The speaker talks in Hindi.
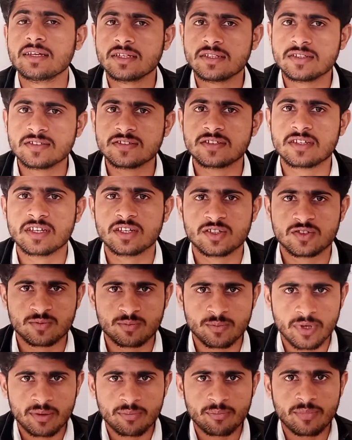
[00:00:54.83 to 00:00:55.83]
इस केस
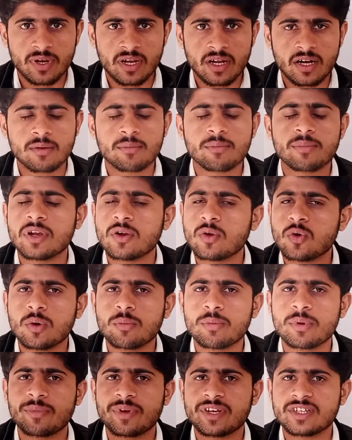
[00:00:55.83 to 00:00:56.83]
में ब्लड बिल्कुल
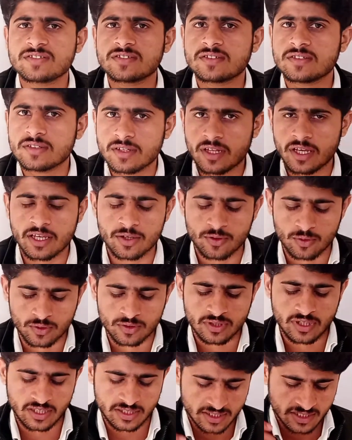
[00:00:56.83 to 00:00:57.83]
भी मिक्स नहीं
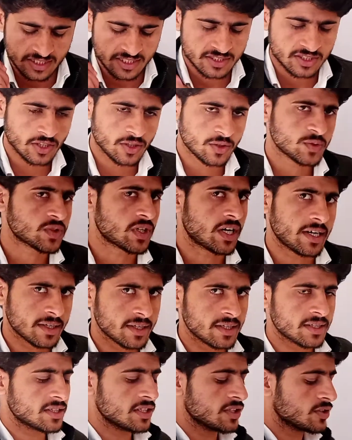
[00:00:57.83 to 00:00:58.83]
होता ठीक है चलो स्टार्ट
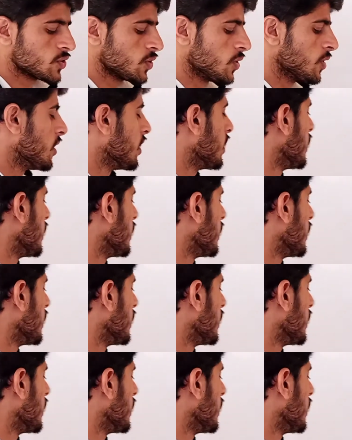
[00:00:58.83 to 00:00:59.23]
करते हैं इसको